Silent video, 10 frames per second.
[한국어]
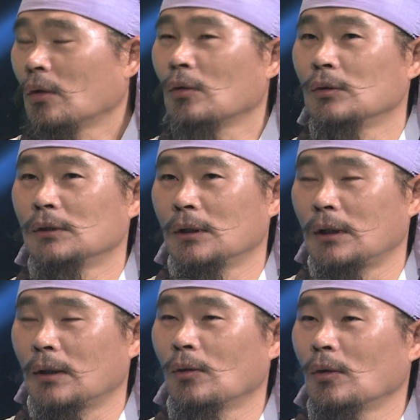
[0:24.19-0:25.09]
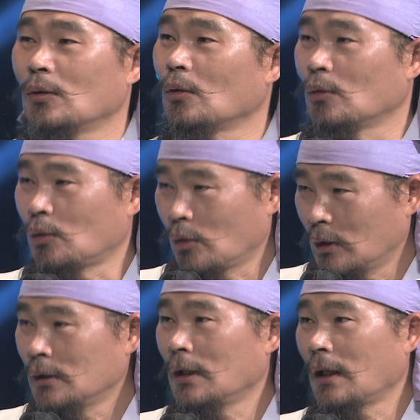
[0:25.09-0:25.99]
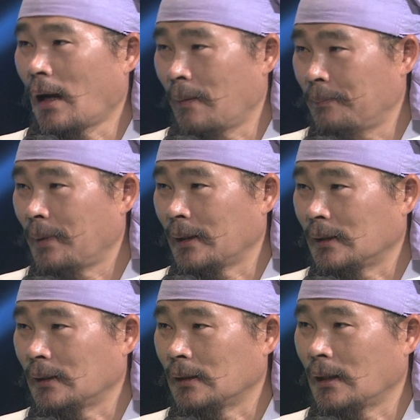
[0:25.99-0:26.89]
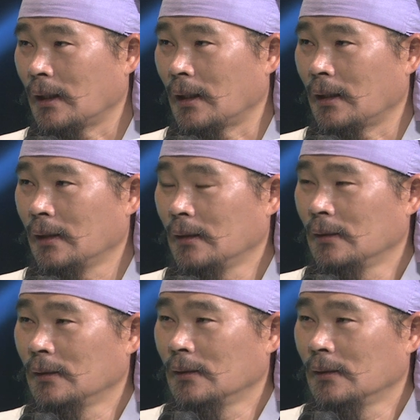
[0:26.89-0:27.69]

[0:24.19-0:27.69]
그리고 이제 때로는 또 도연이 아빠 이러는데 네.